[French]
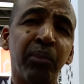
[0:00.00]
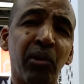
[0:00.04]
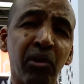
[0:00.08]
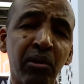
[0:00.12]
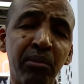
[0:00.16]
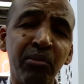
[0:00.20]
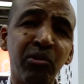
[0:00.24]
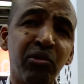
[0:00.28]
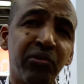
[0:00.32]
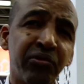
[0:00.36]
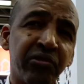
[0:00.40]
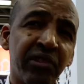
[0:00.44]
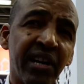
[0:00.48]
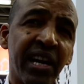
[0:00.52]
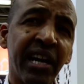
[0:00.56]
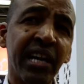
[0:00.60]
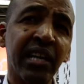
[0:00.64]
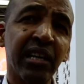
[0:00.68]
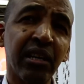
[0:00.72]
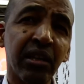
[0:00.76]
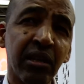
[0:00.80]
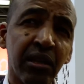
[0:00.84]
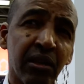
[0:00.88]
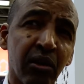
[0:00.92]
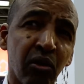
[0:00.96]
promouvoir
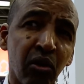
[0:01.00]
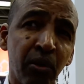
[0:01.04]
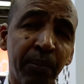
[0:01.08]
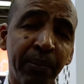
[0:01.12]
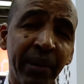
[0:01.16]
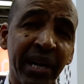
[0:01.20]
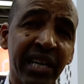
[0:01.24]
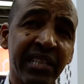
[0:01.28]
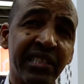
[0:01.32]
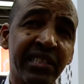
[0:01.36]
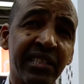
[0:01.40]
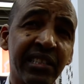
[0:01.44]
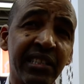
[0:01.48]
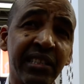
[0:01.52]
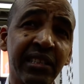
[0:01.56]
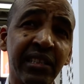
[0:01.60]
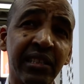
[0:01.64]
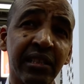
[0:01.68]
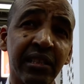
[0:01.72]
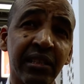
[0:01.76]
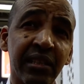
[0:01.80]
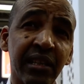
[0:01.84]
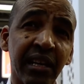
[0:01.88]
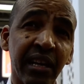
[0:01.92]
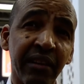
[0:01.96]
et repartir
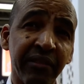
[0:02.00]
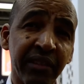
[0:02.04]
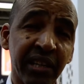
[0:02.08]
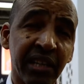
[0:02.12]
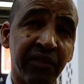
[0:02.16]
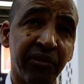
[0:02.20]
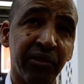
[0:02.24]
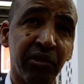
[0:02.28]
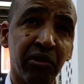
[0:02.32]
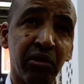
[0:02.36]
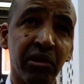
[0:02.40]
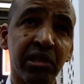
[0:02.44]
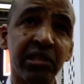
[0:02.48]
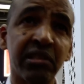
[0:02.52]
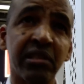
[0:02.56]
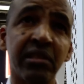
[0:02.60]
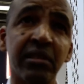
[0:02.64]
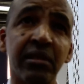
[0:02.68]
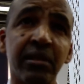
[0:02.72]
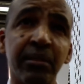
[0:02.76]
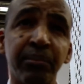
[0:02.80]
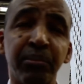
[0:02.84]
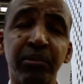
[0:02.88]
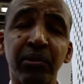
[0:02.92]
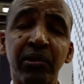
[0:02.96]
euh, avec force
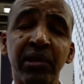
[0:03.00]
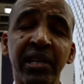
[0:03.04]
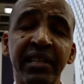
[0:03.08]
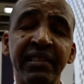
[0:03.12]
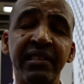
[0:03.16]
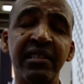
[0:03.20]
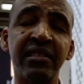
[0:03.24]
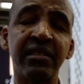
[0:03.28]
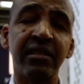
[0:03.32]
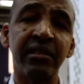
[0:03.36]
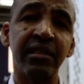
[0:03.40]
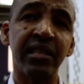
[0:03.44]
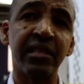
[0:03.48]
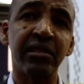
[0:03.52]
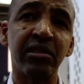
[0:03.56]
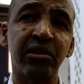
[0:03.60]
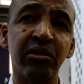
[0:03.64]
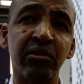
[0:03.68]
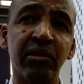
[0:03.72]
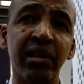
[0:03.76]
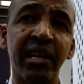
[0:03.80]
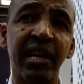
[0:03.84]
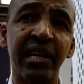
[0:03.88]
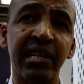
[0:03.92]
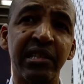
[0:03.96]
pour la
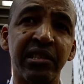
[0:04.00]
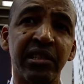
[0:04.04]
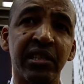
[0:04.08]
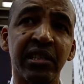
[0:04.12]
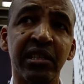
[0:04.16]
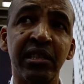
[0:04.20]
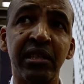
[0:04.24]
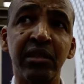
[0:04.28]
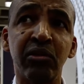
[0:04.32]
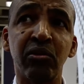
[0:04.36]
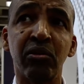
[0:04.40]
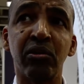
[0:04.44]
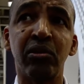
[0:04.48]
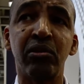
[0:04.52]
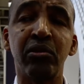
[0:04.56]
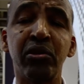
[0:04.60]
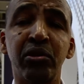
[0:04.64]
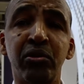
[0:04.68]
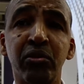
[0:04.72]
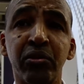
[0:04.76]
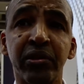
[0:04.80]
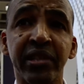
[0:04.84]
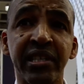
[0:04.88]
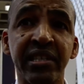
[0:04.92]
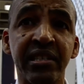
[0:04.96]
destination Algérie dans le
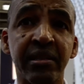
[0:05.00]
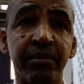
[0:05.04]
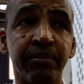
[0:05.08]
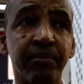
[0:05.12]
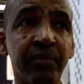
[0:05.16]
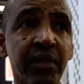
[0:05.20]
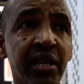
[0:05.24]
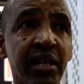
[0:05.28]
tourisme.